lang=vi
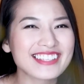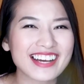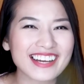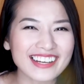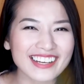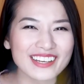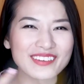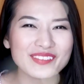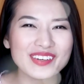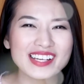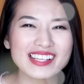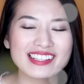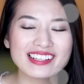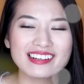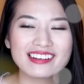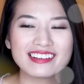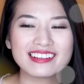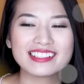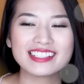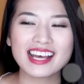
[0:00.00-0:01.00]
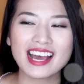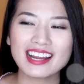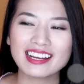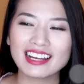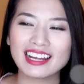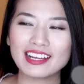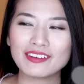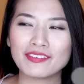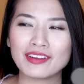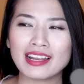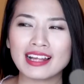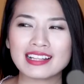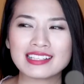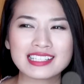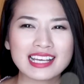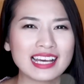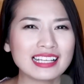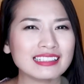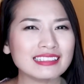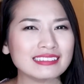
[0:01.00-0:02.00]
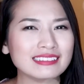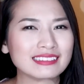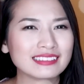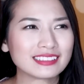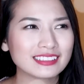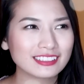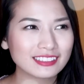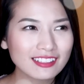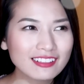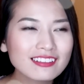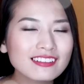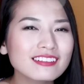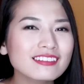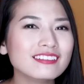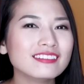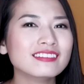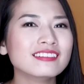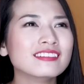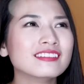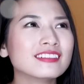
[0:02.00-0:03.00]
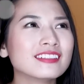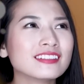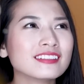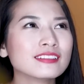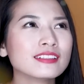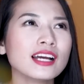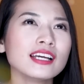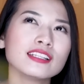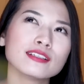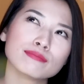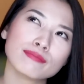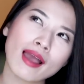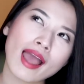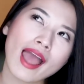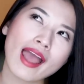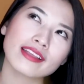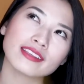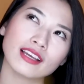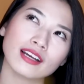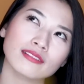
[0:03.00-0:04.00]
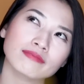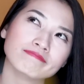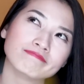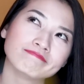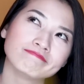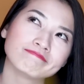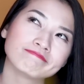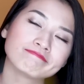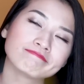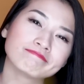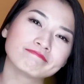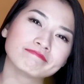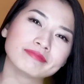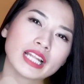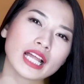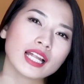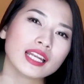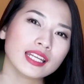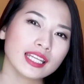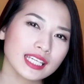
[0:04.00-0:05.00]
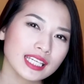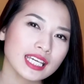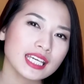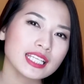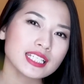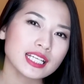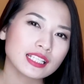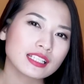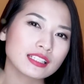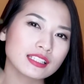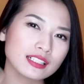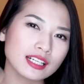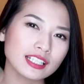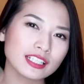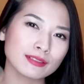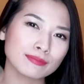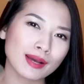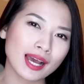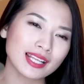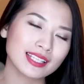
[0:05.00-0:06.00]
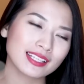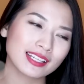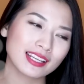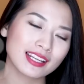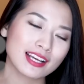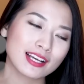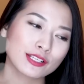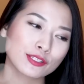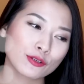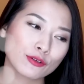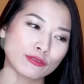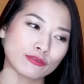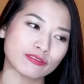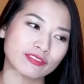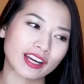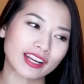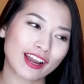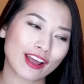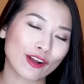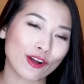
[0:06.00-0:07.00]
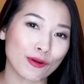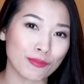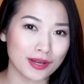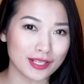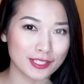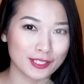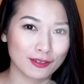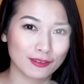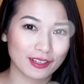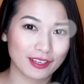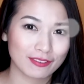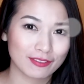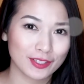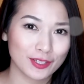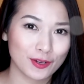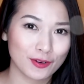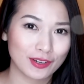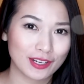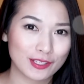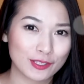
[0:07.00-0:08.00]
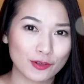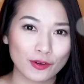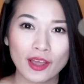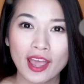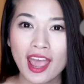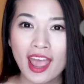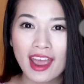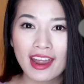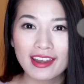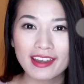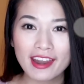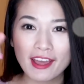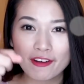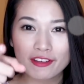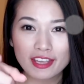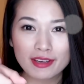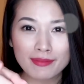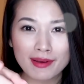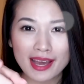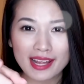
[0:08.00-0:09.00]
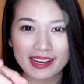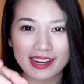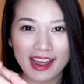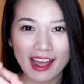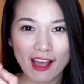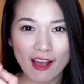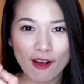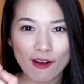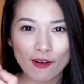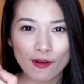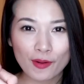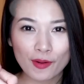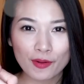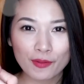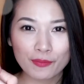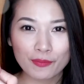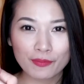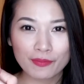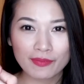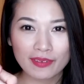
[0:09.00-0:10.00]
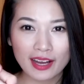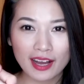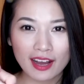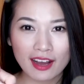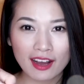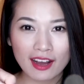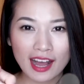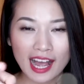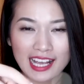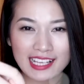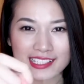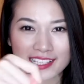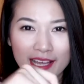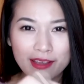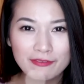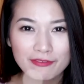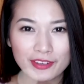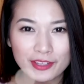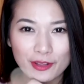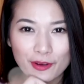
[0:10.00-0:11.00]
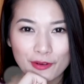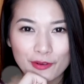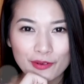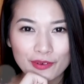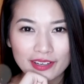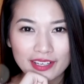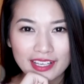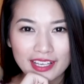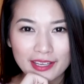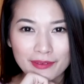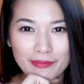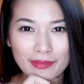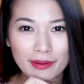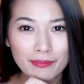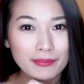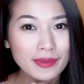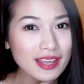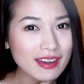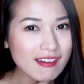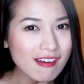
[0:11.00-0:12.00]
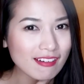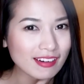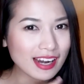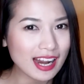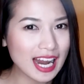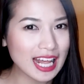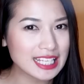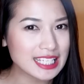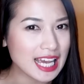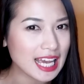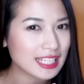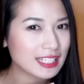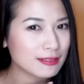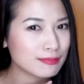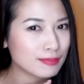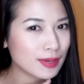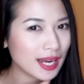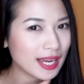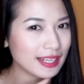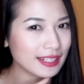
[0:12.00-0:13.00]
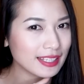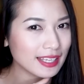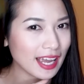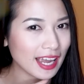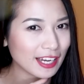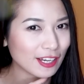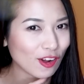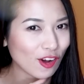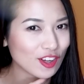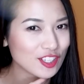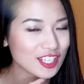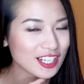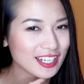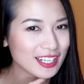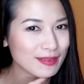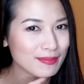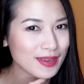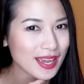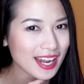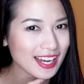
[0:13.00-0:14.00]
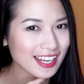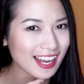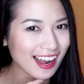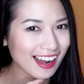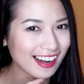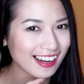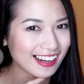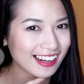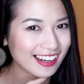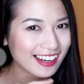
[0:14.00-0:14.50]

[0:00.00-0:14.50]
Chắc là bây giờ chai này phải là chai thứ tư hay thứ ba nhỉ Tôi nghĩ chai thứ tư hay thứ ba rồi đã dùng và đã có mặt trong cái video này rồi Nếu như bạn nào uh, hay xem video của Ly mà biết được đây là chai thứ mấy thì hãy nói cho Ly biết nhé